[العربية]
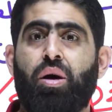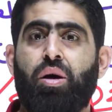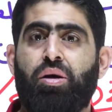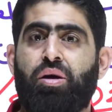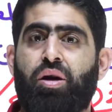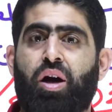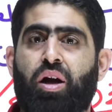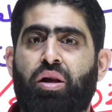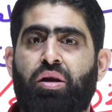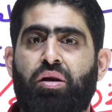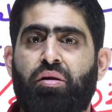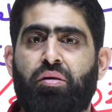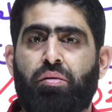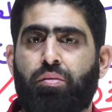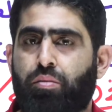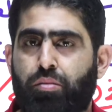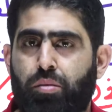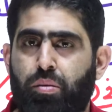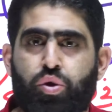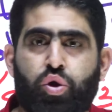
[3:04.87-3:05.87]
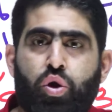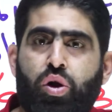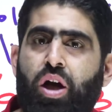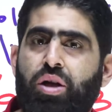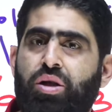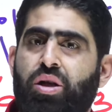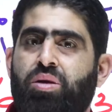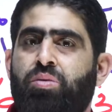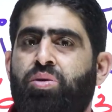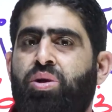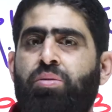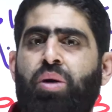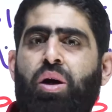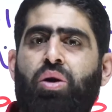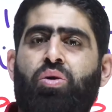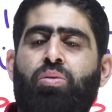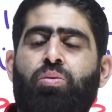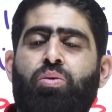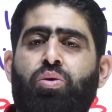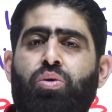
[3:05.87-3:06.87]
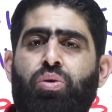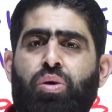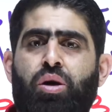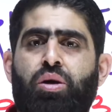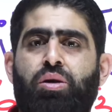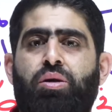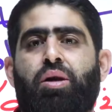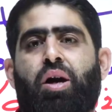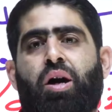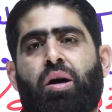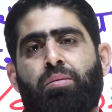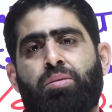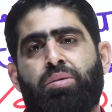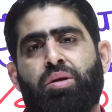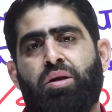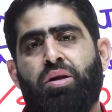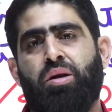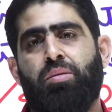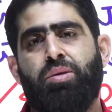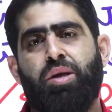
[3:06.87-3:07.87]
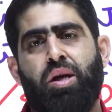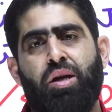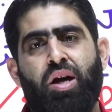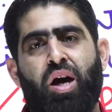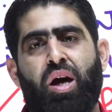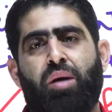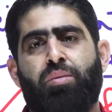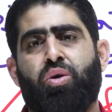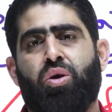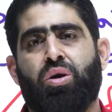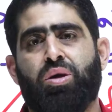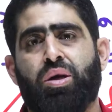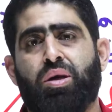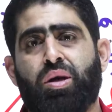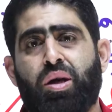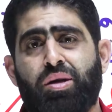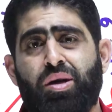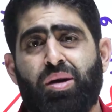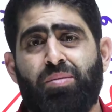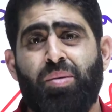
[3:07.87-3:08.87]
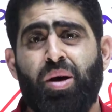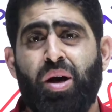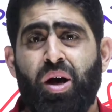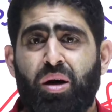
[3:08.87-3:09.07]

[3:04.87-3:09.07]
يعني بسرعه صارت تمشي معي الامور نعم طيب زي لاعب كره القدم